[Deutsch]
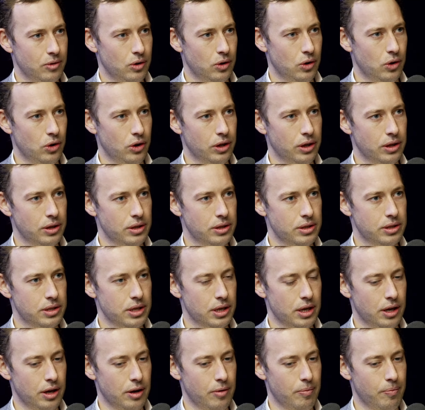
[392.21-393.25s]
Und
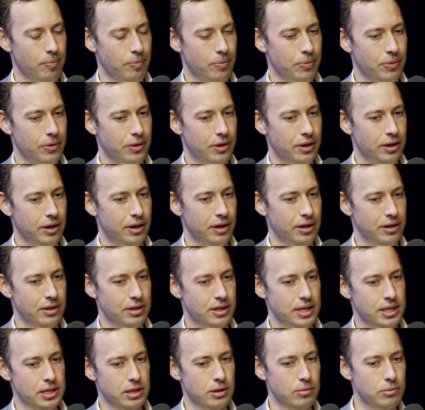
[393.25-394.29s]
ähm,
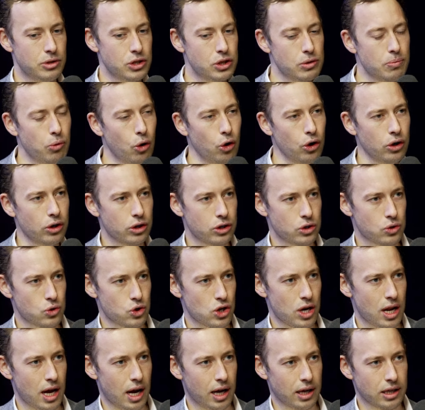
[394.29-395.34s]
diese, diese Brücke zu
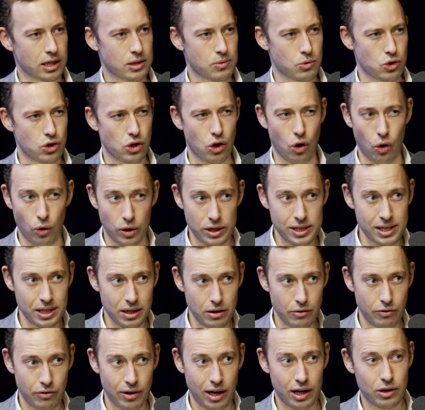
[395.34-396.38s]
schlagen zwischen der
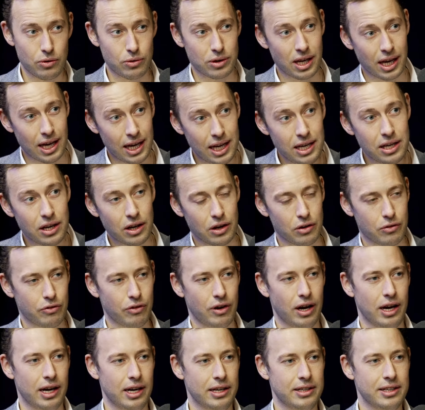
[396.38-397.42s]
äußeren Freiheit und der inneren
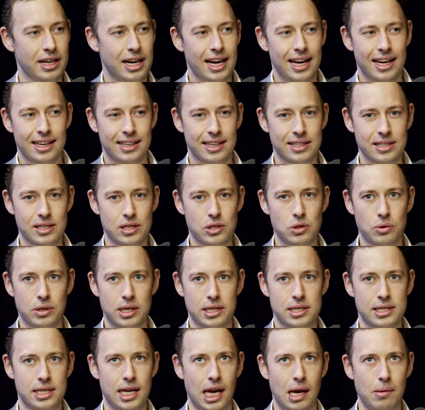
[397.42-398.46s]
Freiheit, das ist so
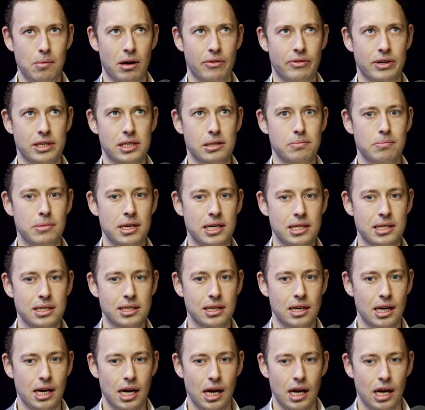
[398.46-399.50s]
das Thema, was mich
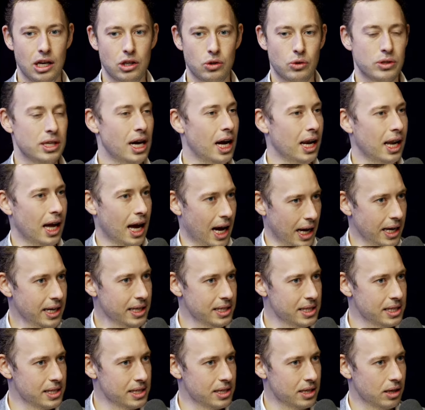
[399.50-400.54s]
total
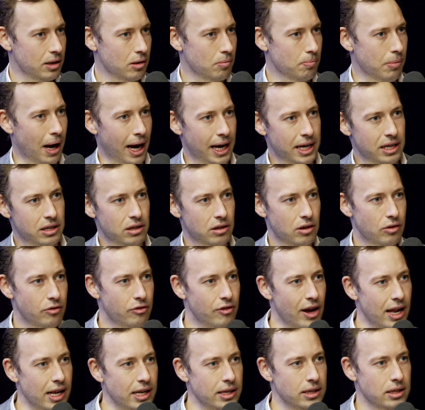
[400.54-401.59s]
reizt, beide
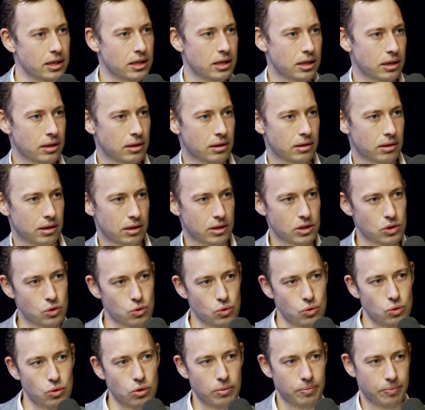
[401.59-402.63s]
Welten
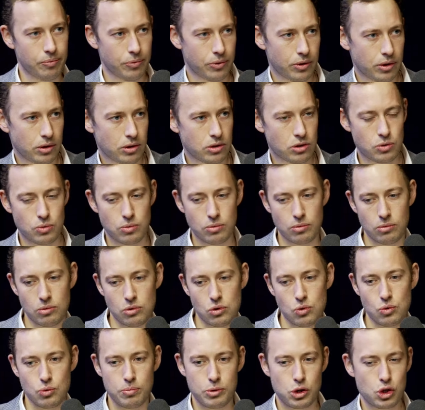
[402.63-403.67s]
zu, zu,
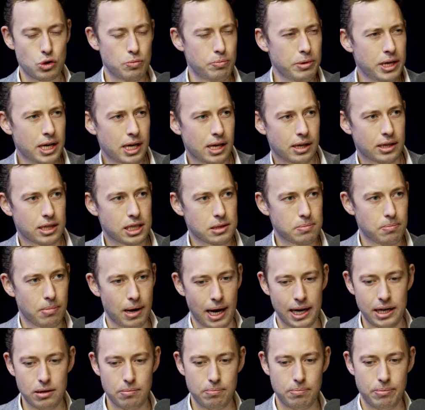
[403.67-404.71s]
zu bespielen,
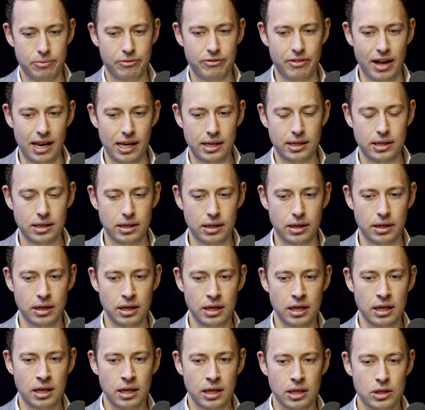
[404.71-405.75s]
beide Welten
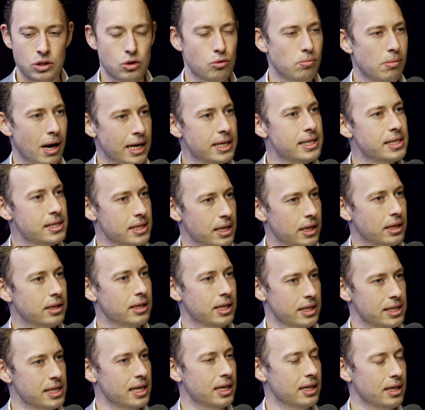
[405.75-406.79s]
zu meistern
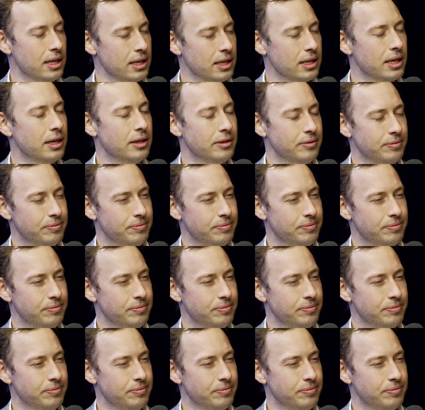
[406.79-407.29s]
tatsächlich, ja.